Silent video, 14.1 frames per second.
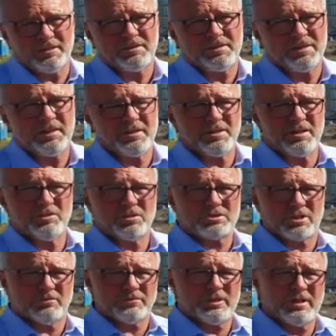nie,
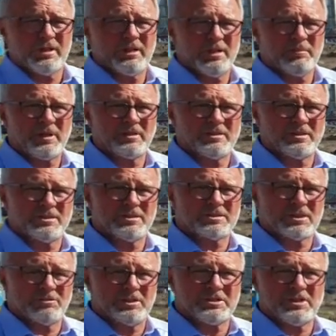nieodzowny element
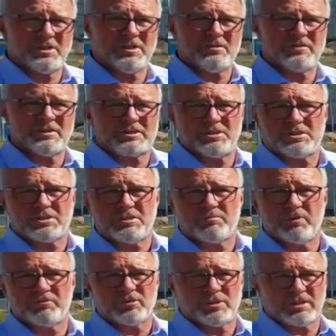całej tej inwestycji,
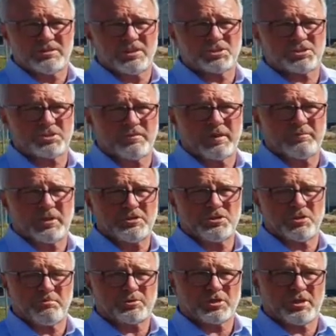bo woda deszczowa
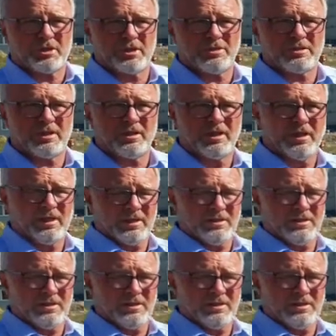będzie przejęta